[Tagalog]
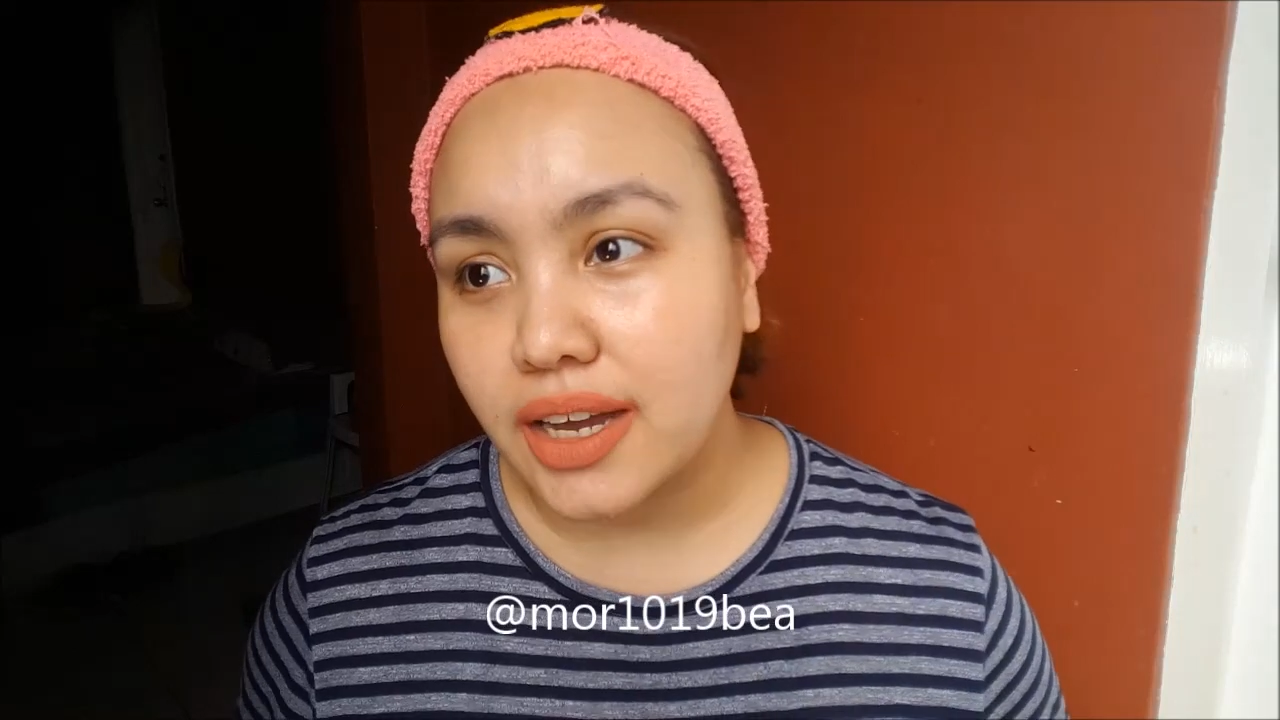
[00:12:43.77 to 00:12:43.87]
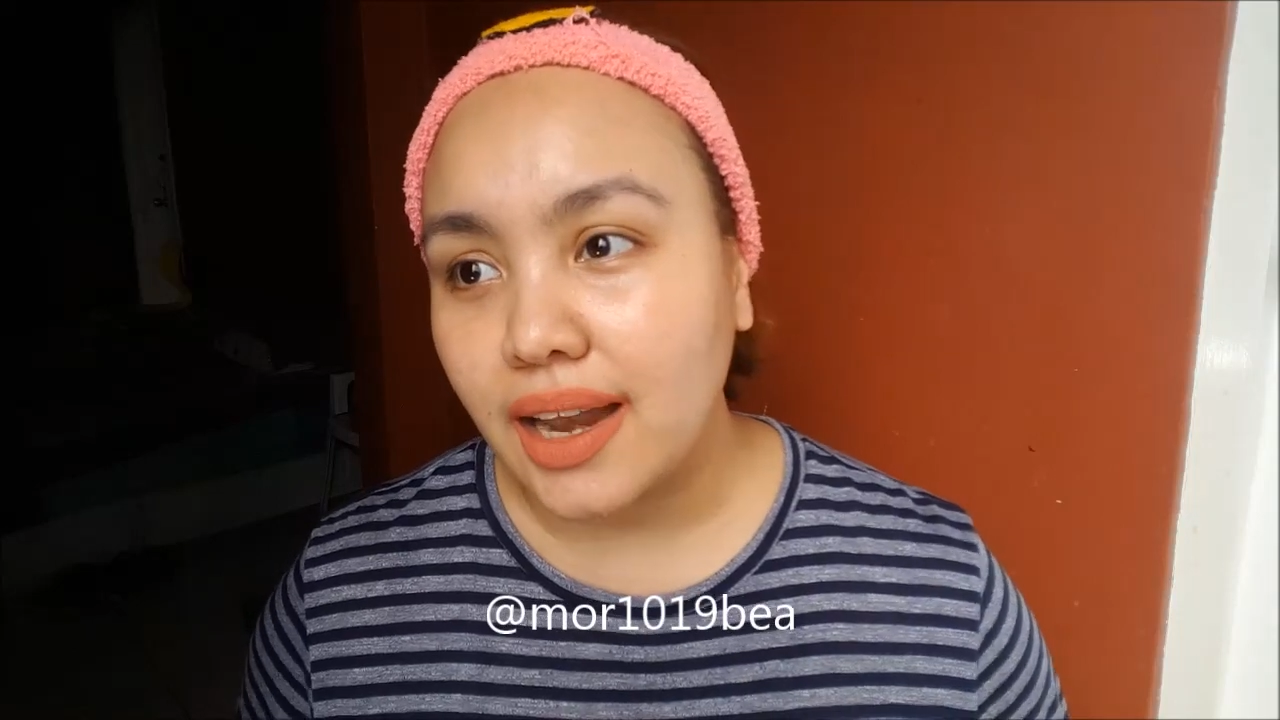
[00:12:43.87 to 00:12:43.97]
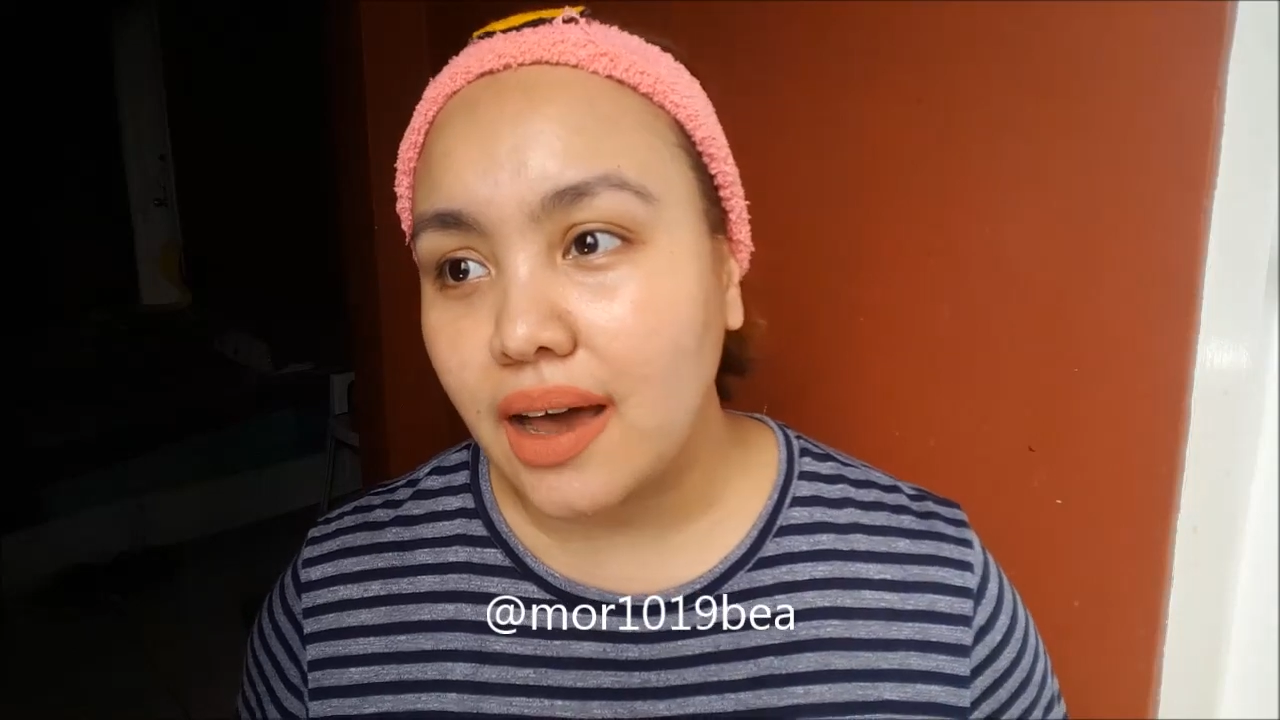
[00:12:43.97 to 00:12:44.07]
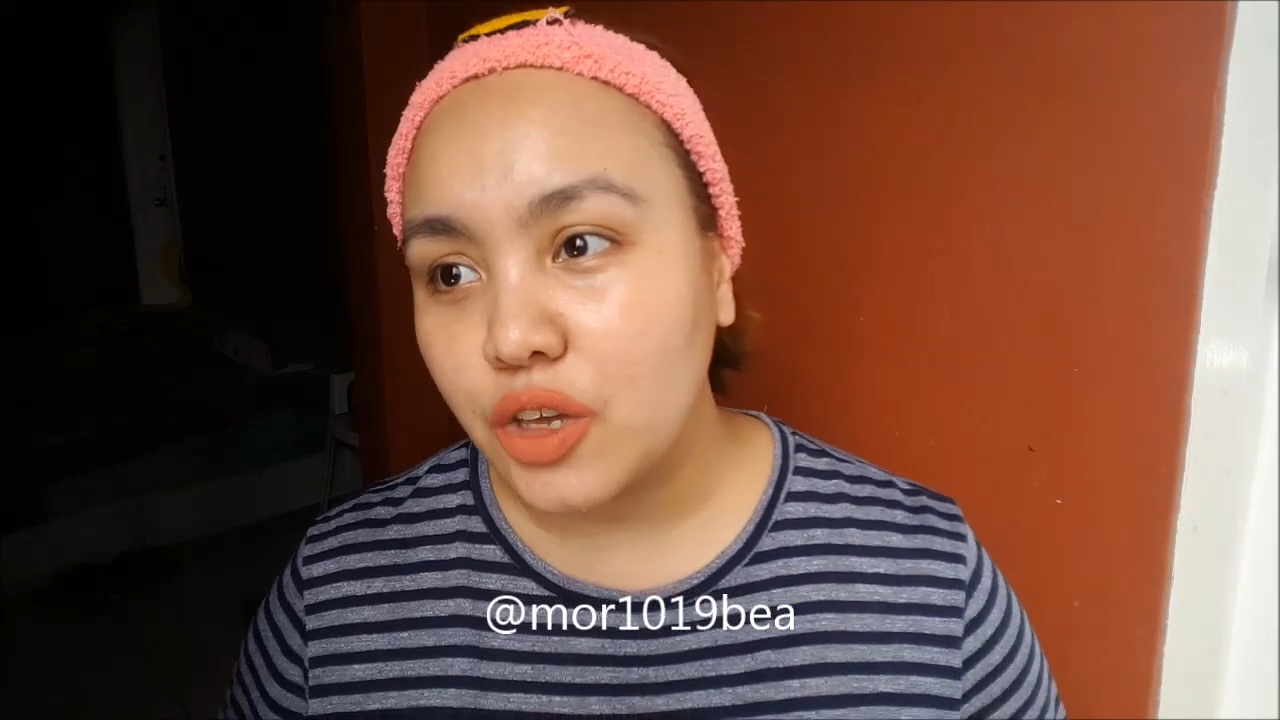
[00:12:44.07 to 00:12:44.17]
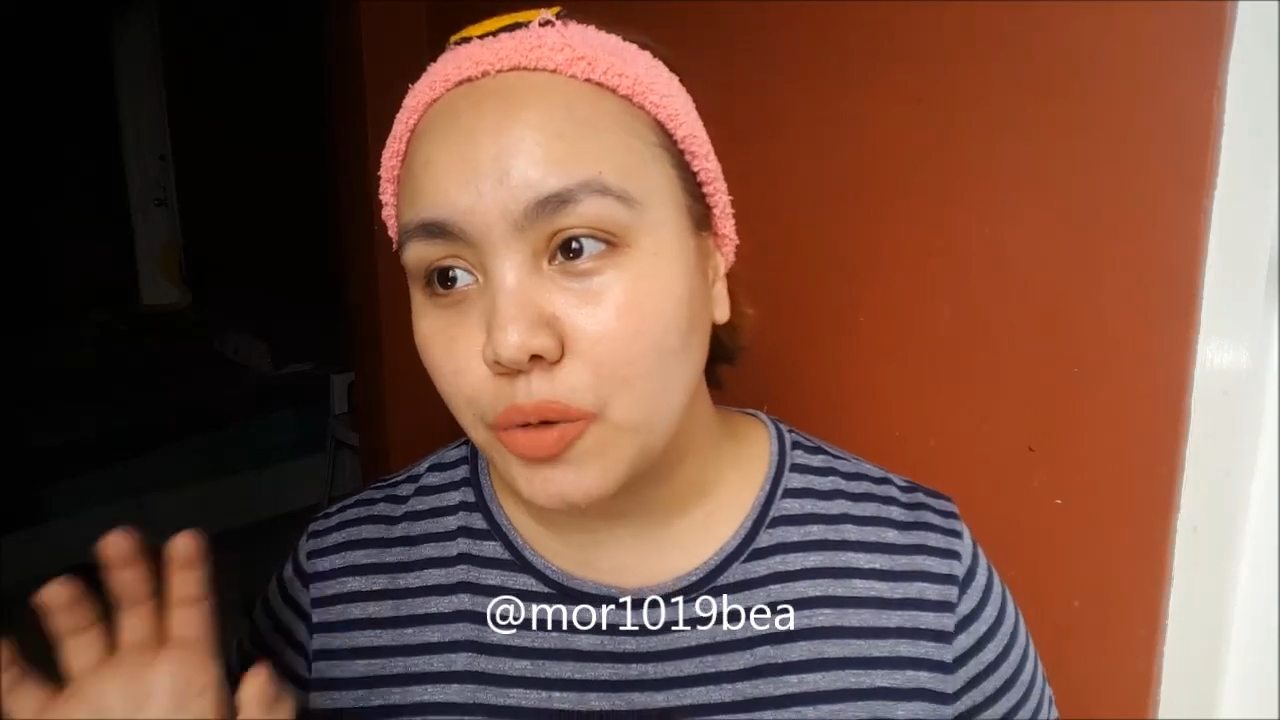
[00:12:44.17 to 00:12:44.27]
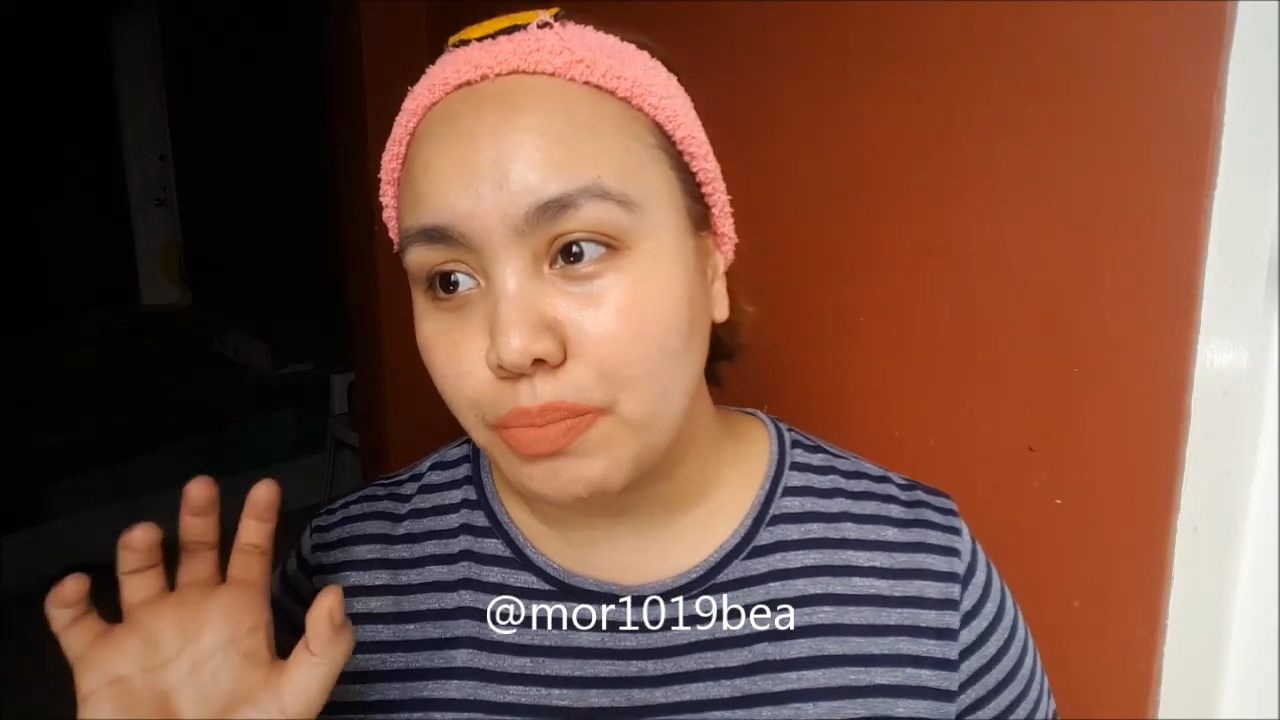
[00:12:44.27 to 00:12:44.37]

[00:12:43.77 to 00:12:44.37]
Kailangan yung